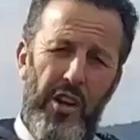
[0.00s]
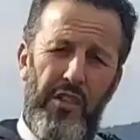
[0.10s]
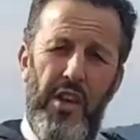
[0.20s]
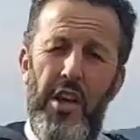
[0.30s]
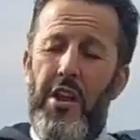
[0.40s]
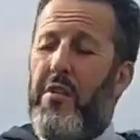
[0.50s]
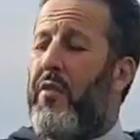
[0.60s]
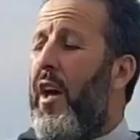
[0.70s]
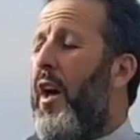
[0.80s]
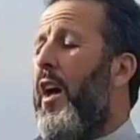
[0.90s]
الجنات
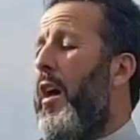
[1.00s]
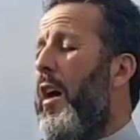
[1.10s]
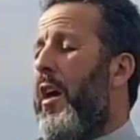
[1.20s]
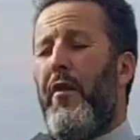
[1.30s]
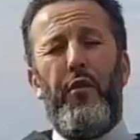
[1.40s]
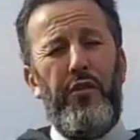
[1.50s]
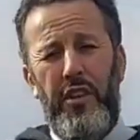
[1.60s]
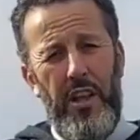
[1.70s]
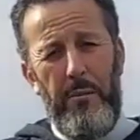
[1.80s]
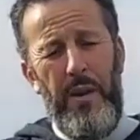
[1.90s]
نفغا غيعفو
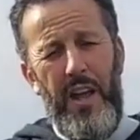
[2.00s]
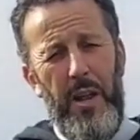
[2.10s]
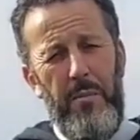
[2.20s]
سيدي رب